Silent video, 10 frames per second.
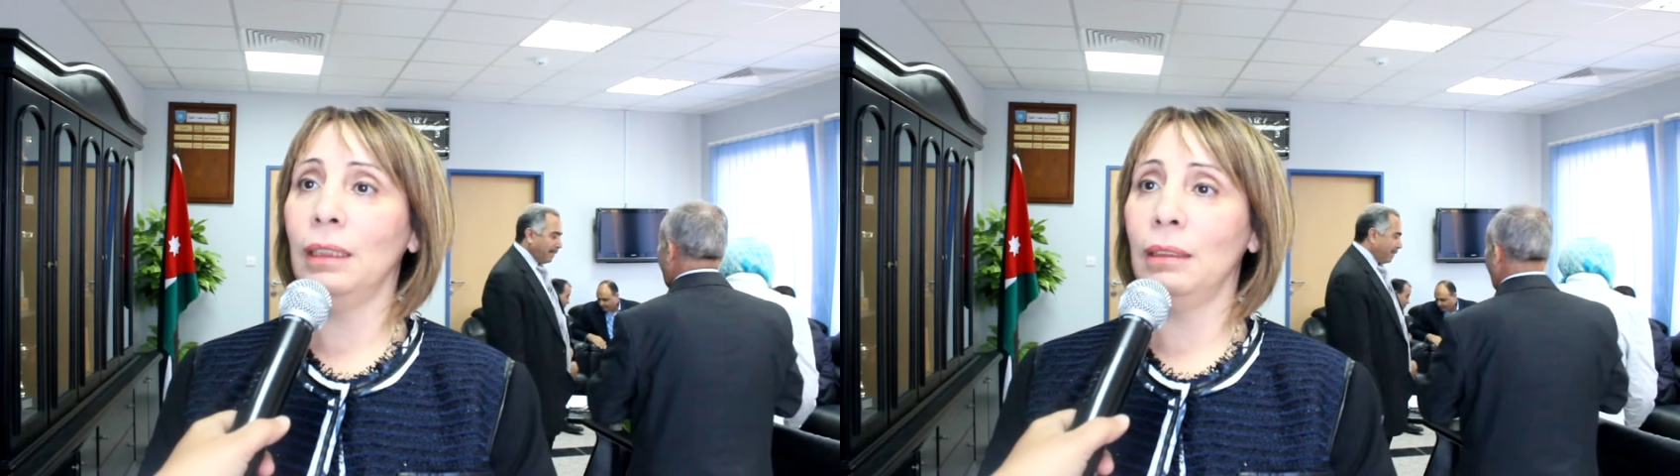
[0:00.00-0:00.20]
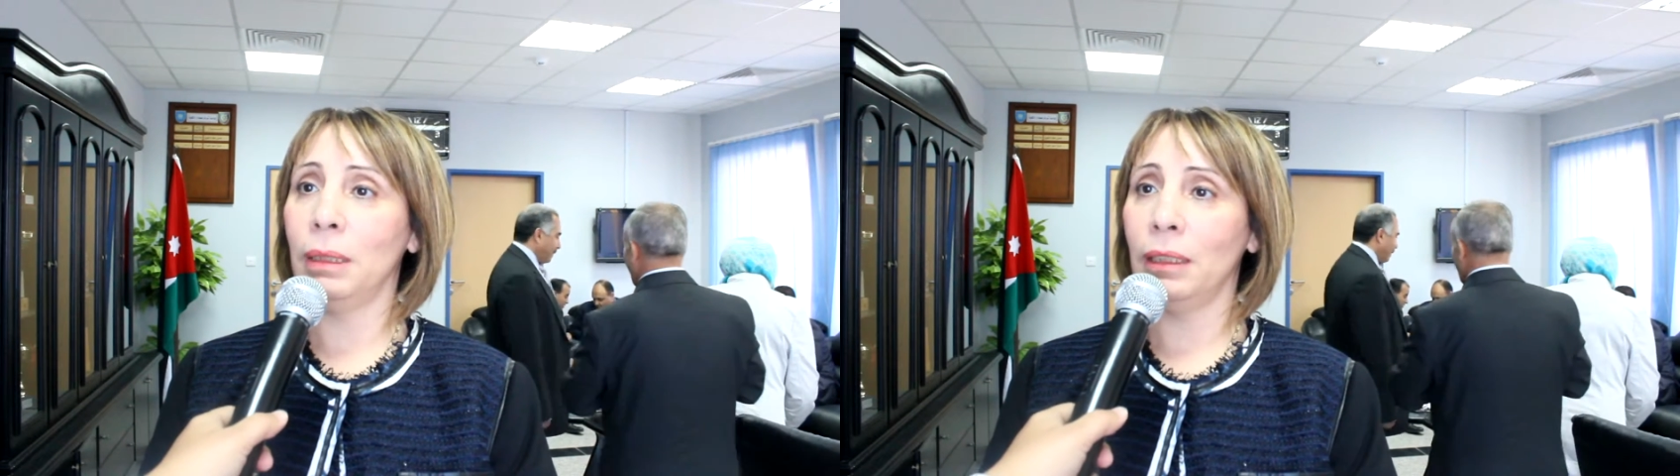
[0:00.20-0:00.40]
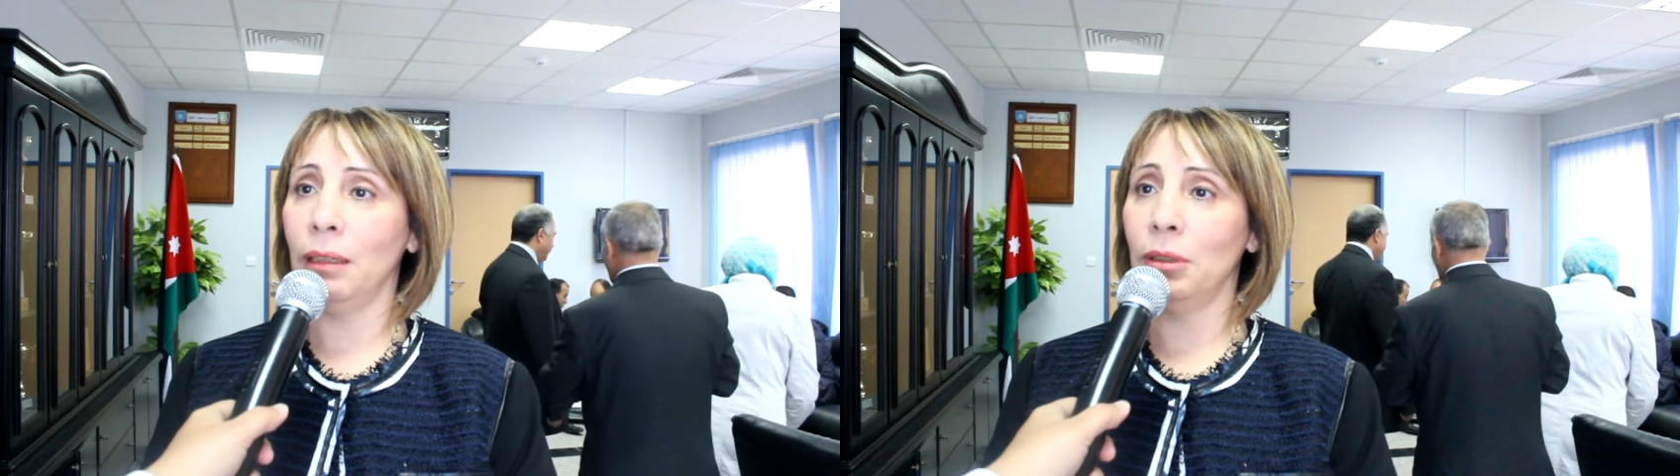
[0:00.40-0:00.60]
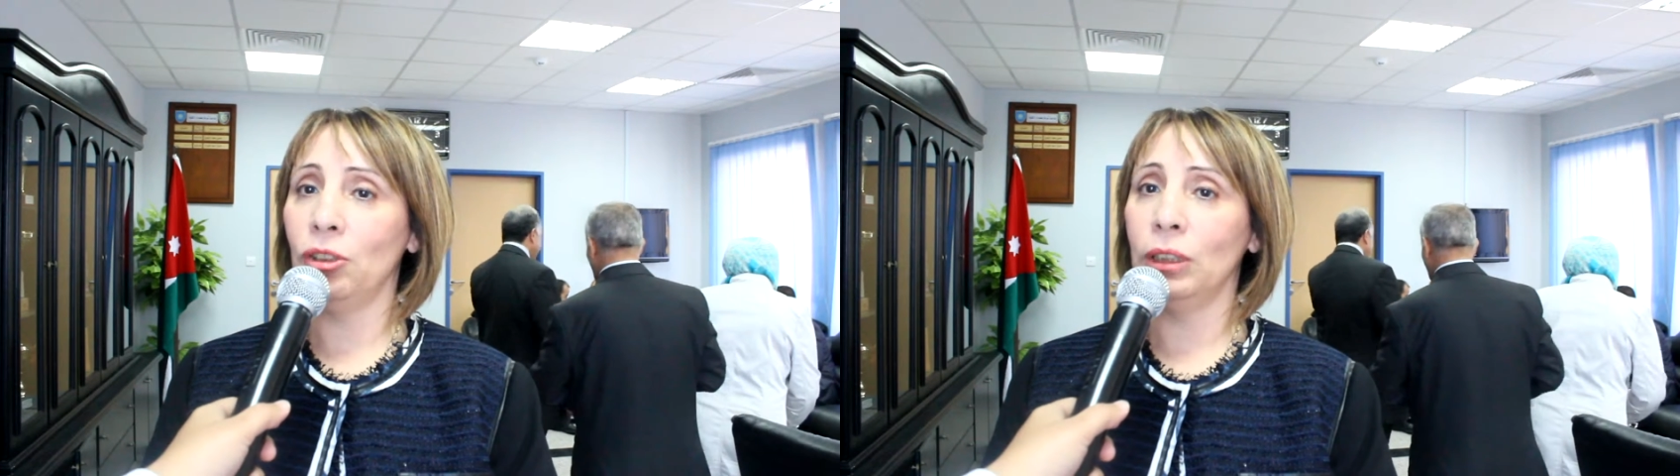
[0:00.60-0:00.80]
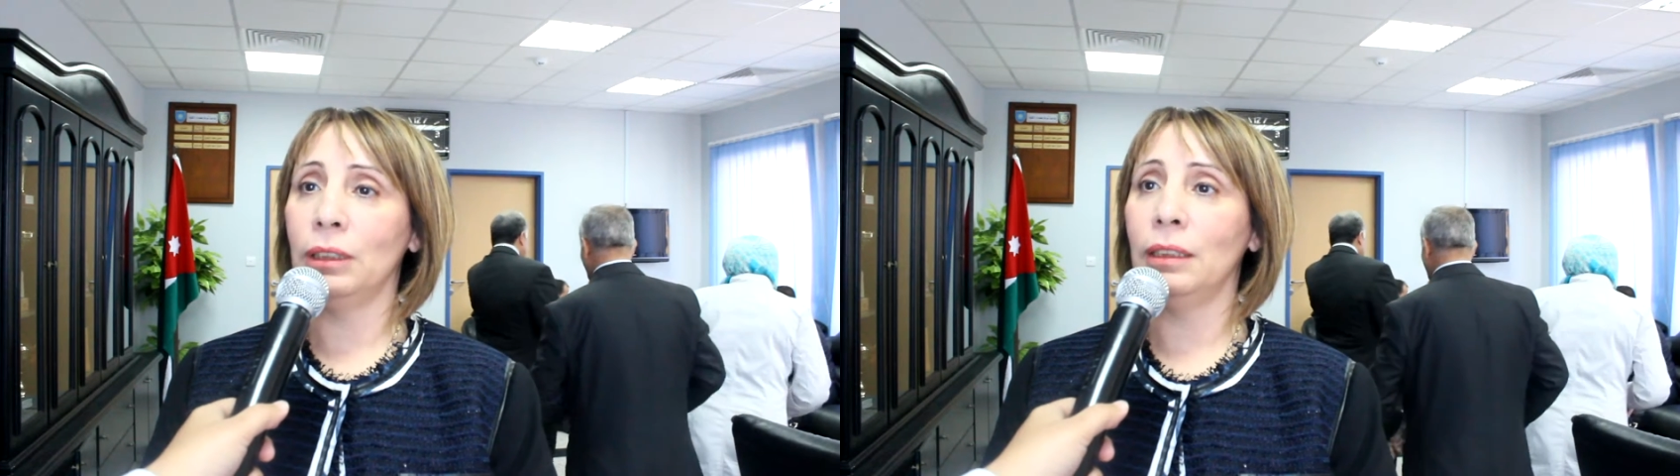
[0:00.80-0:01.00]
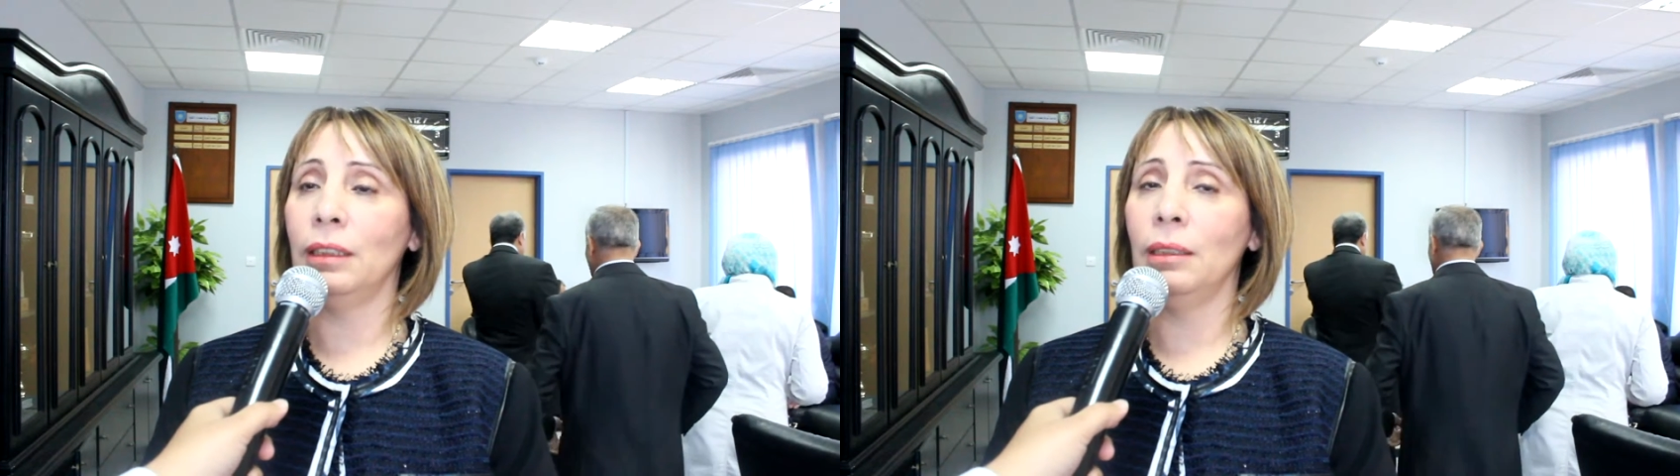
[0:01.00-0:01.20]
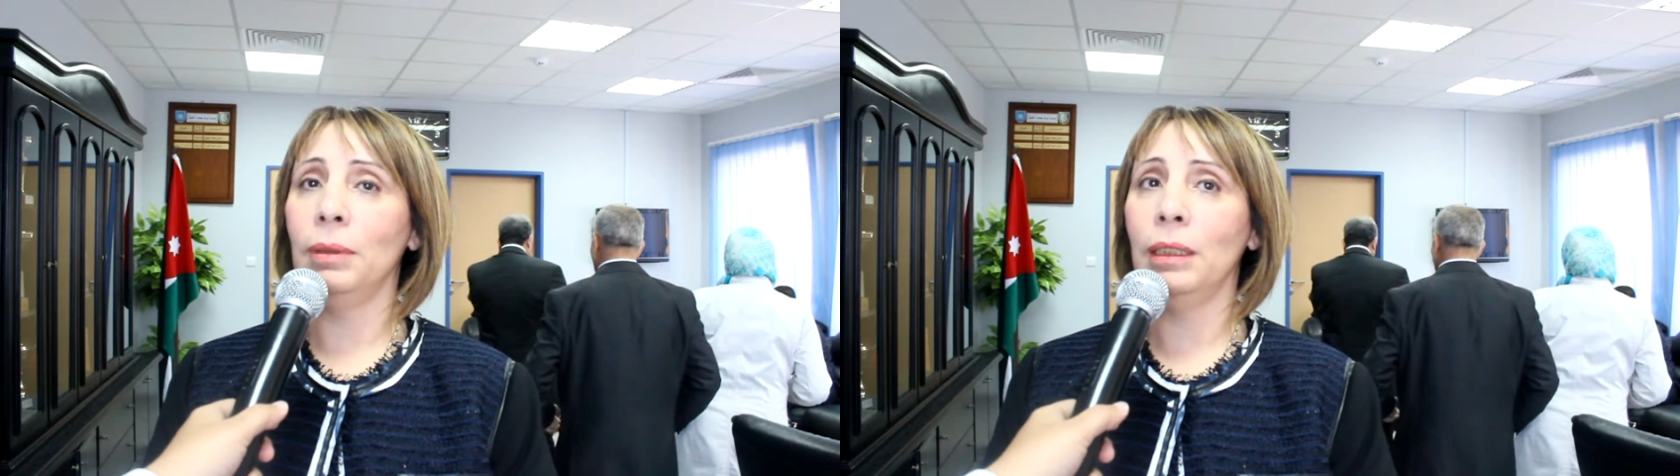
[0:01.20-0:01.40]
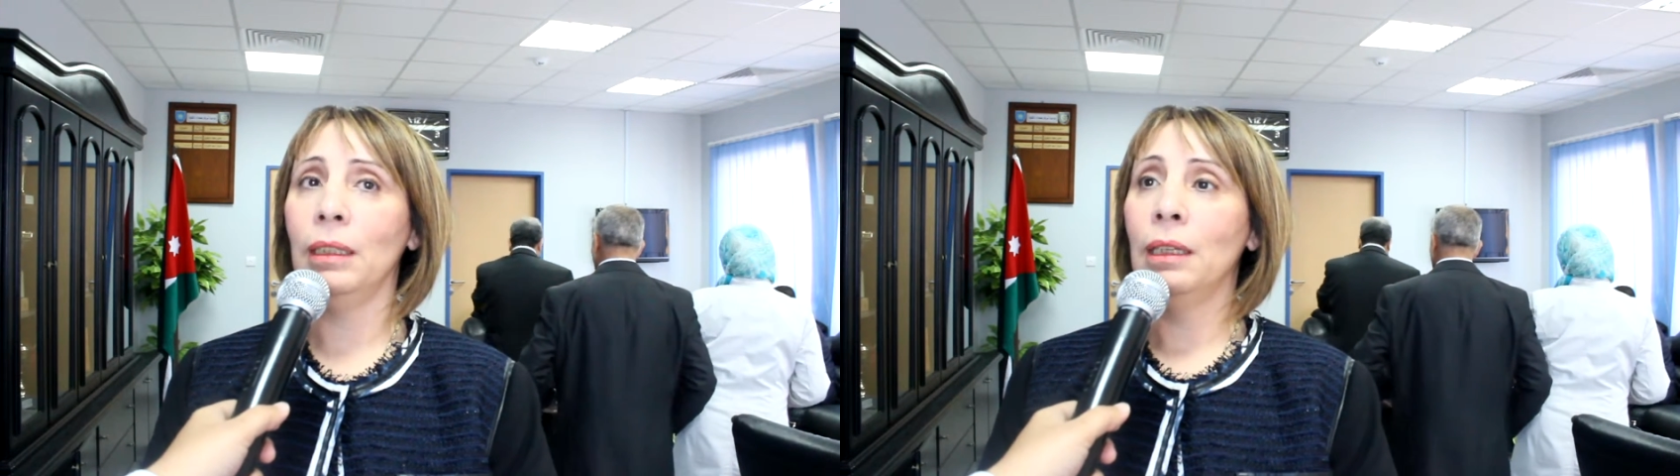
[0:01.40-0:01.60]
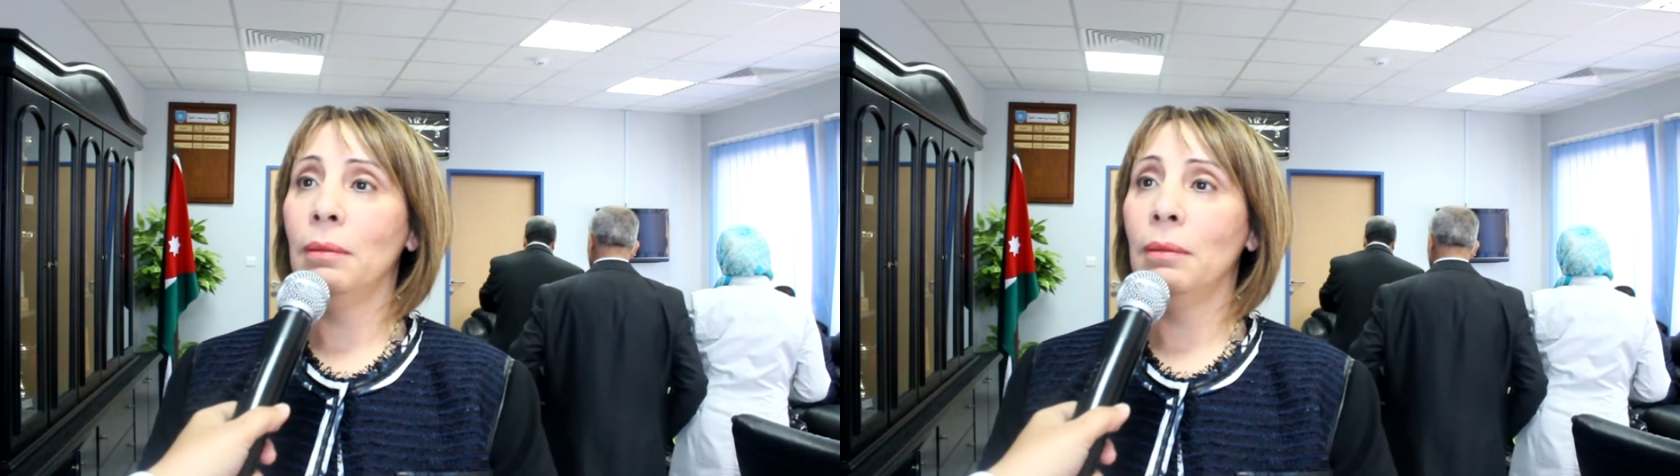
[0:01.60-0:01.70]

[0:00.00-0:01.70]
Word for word: البرنامج التدريبي